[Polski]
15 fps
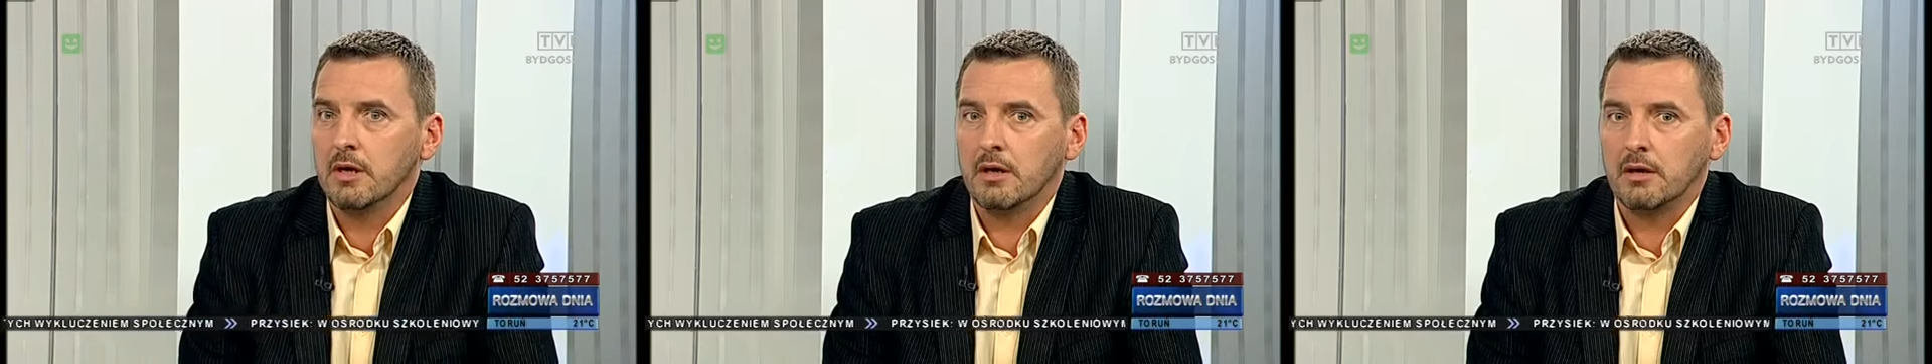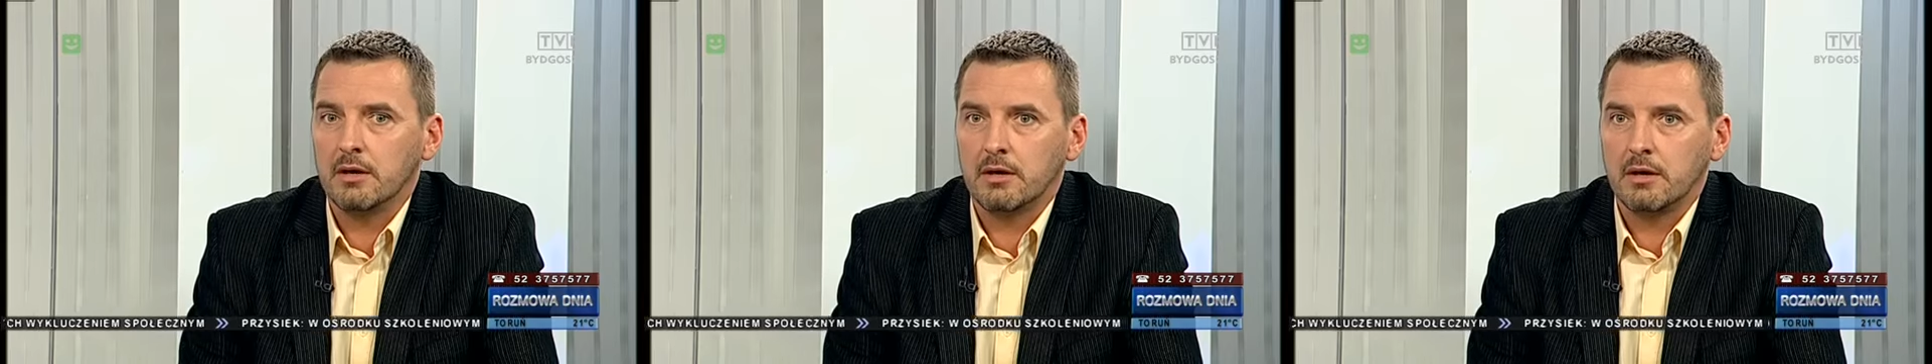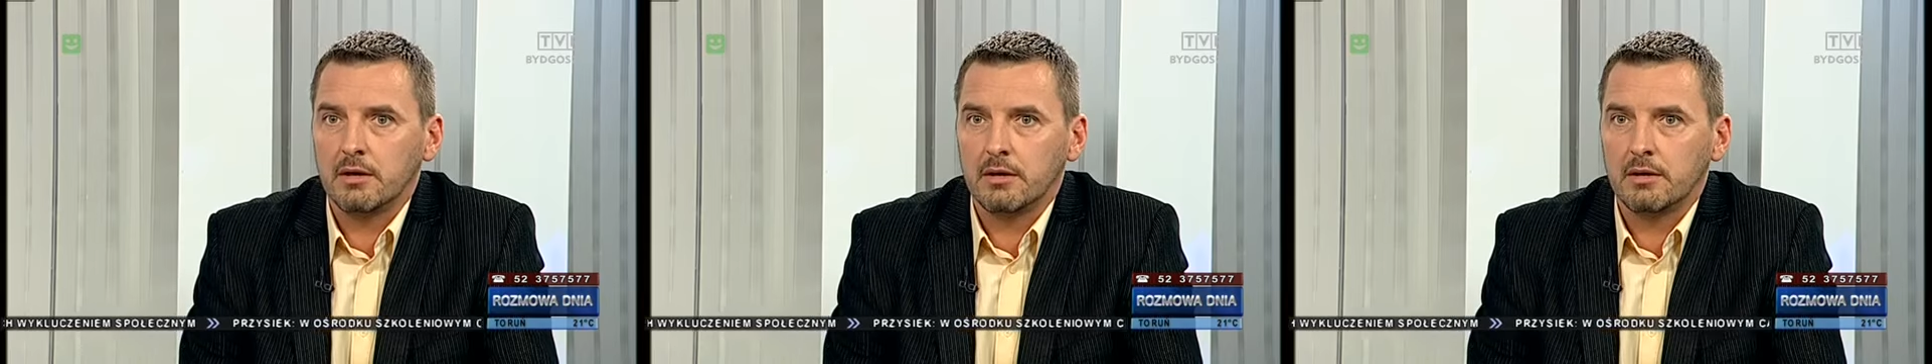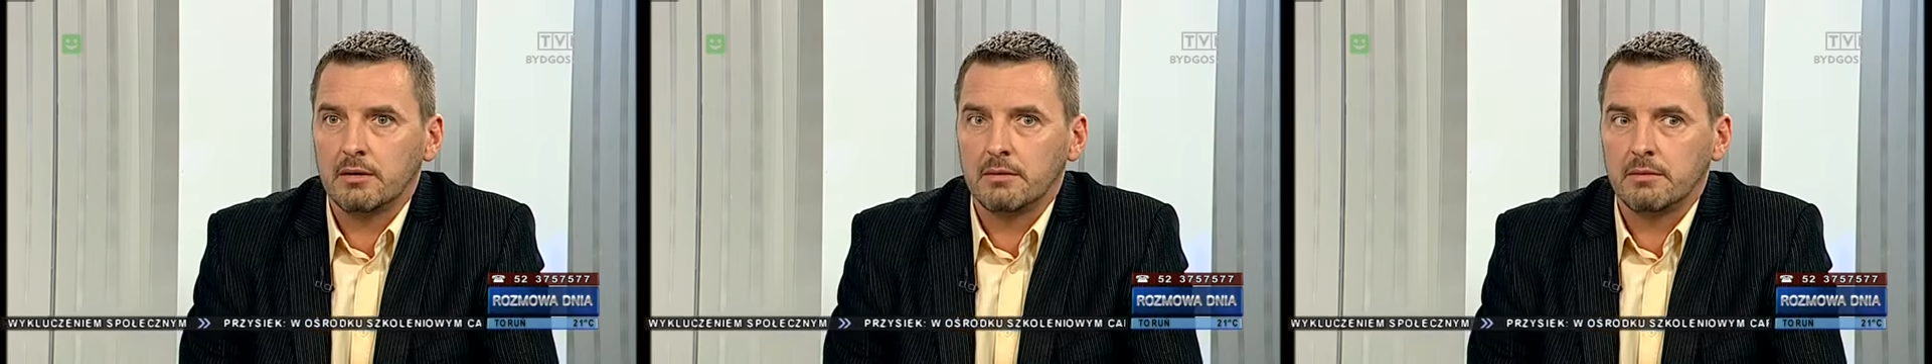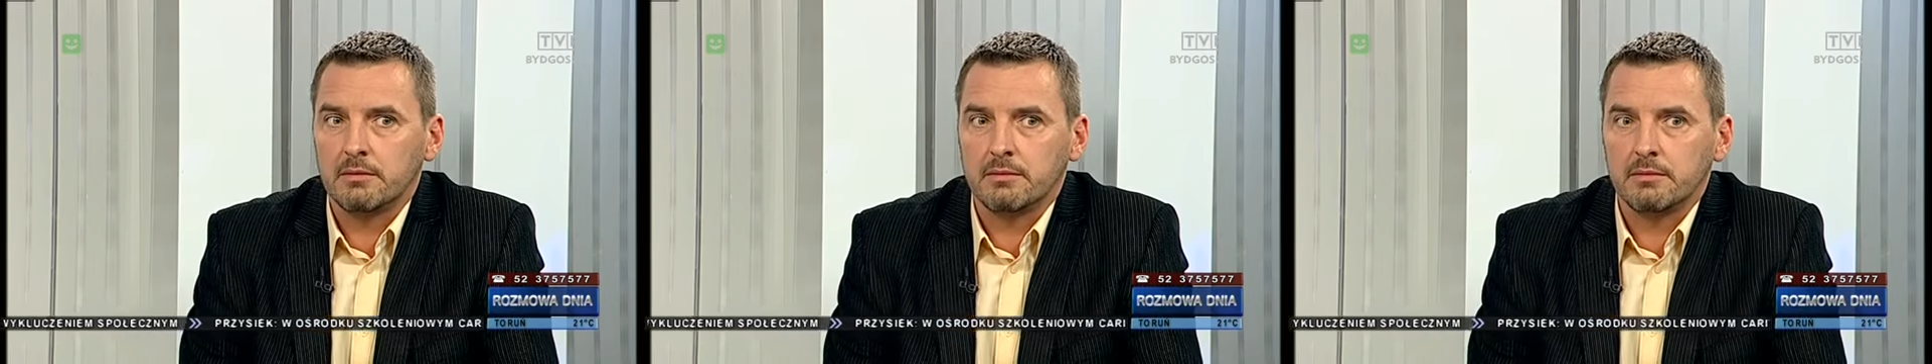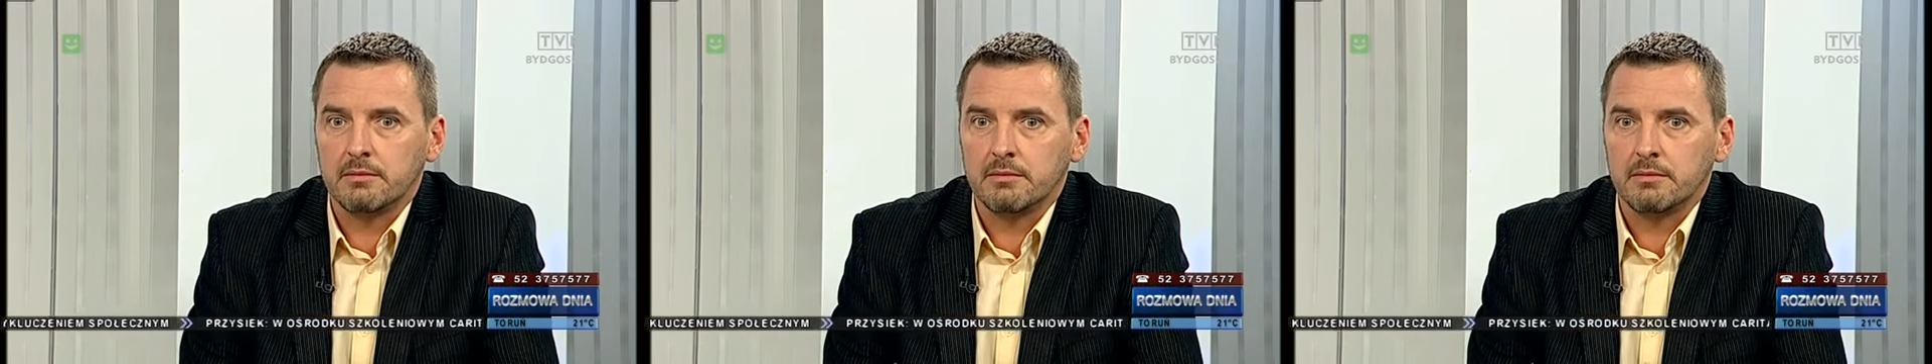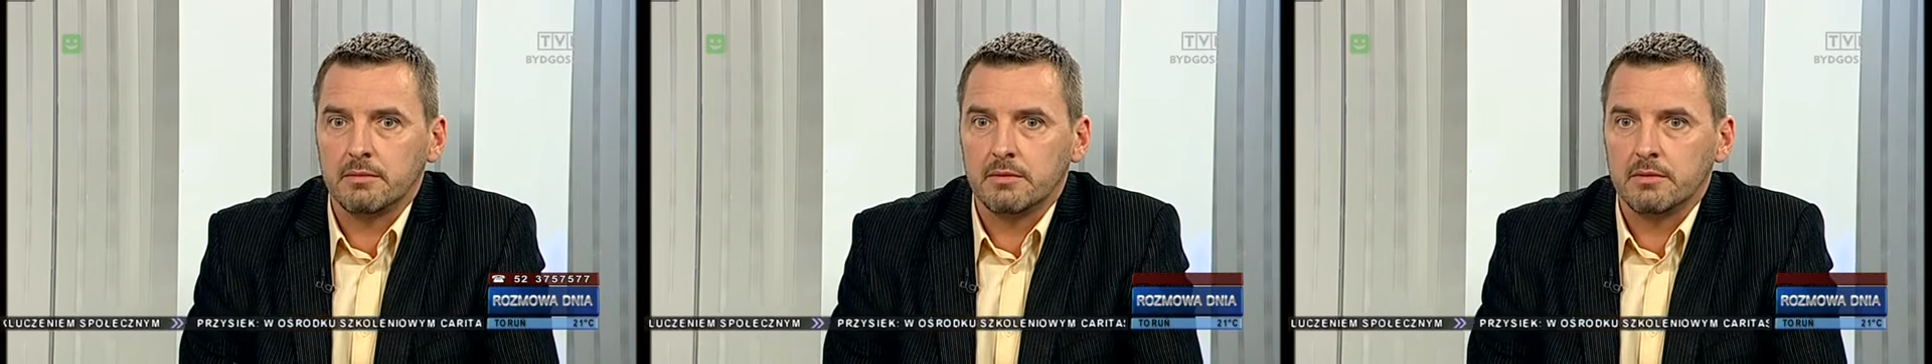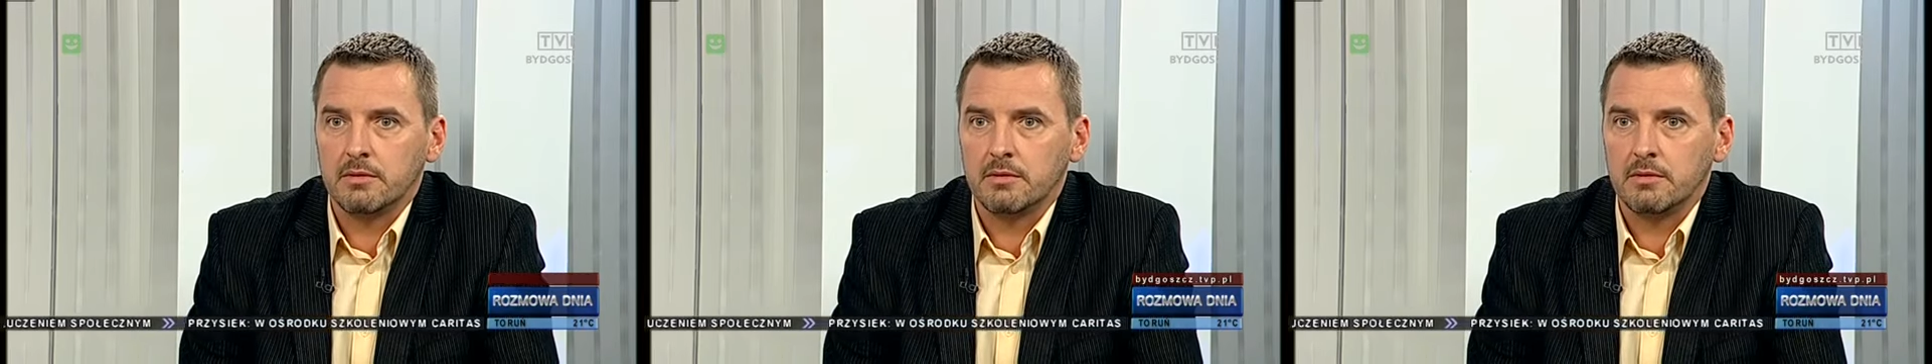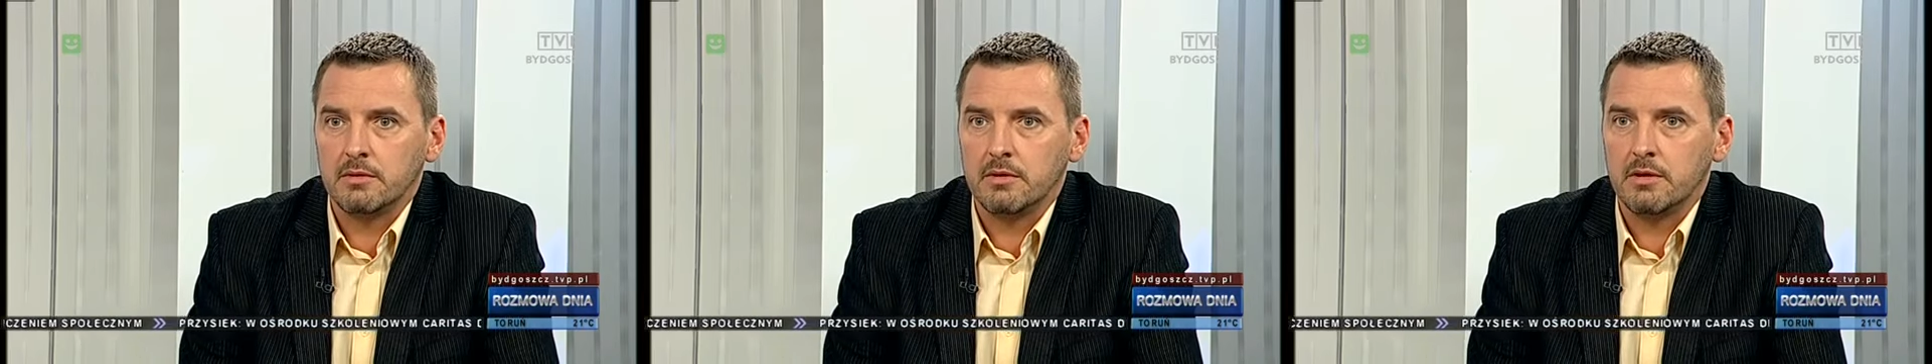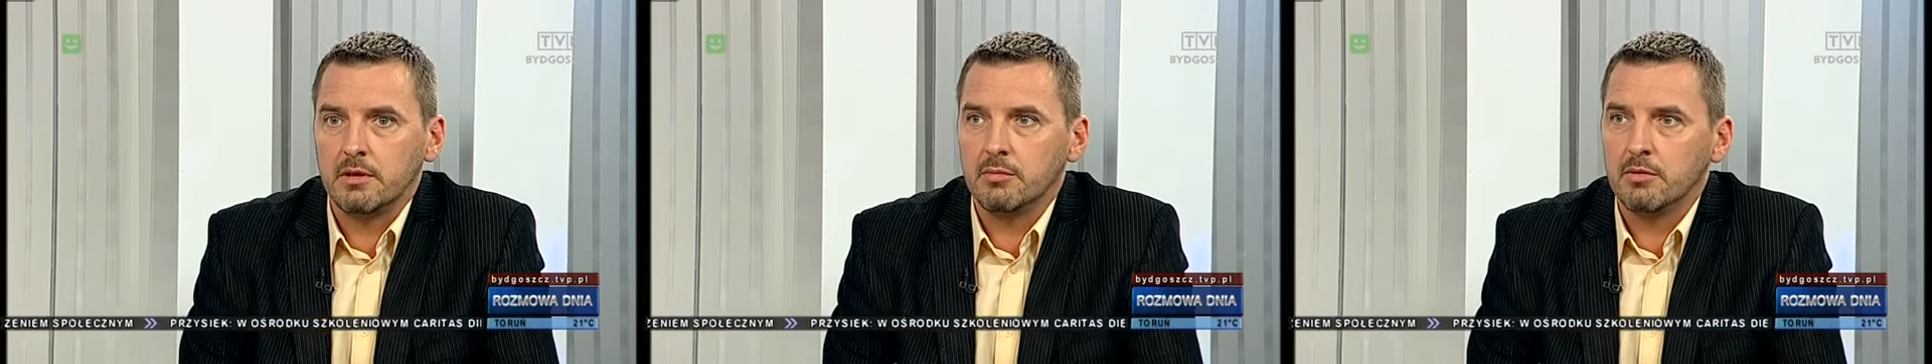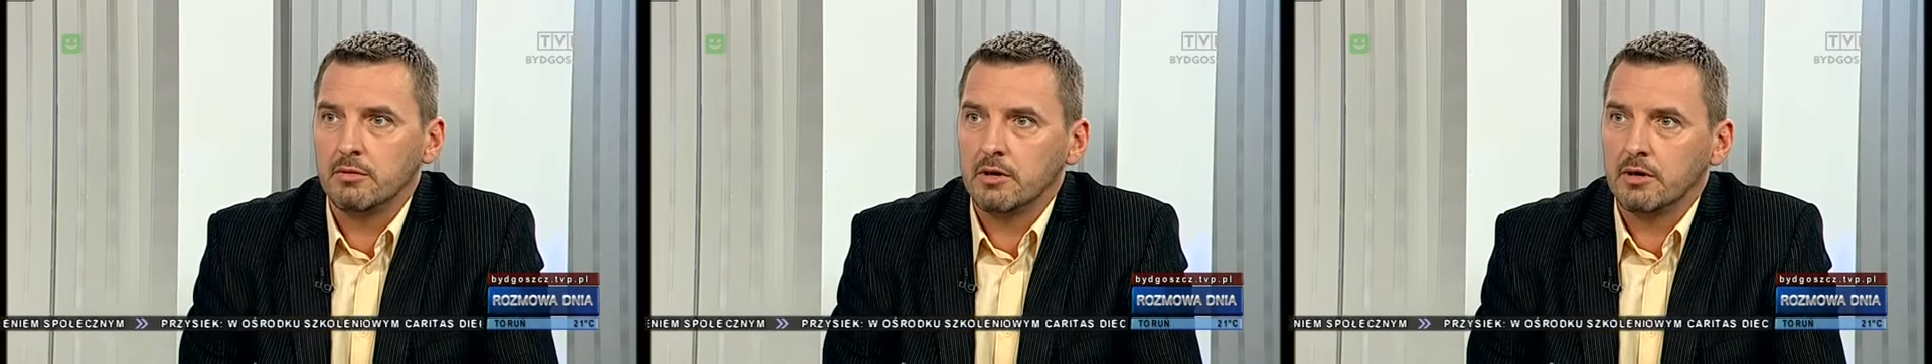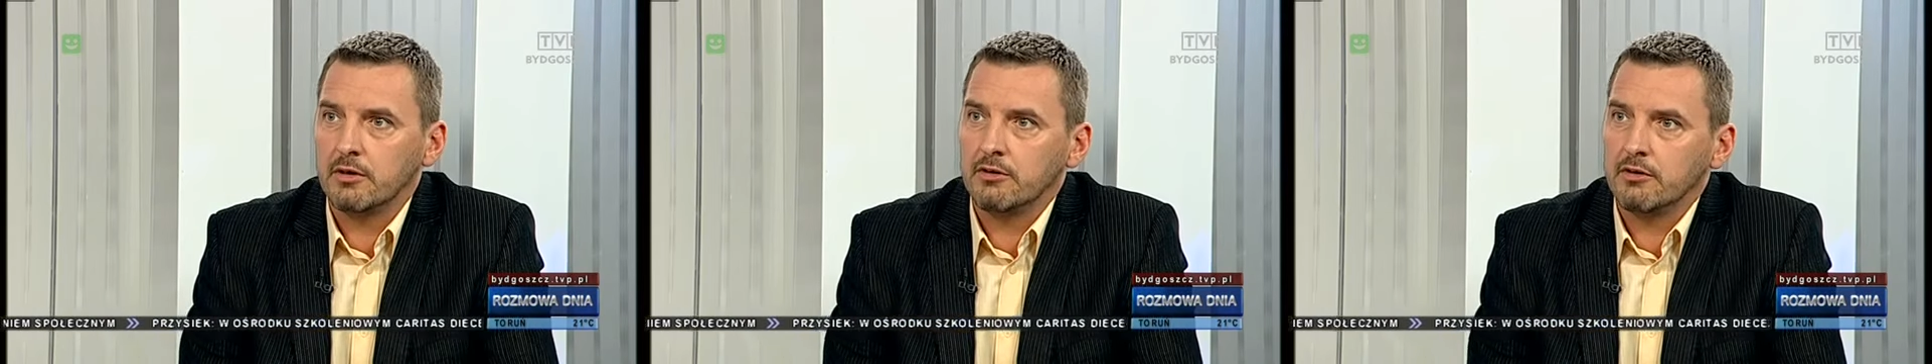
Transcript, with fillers: E, no, A jak, to,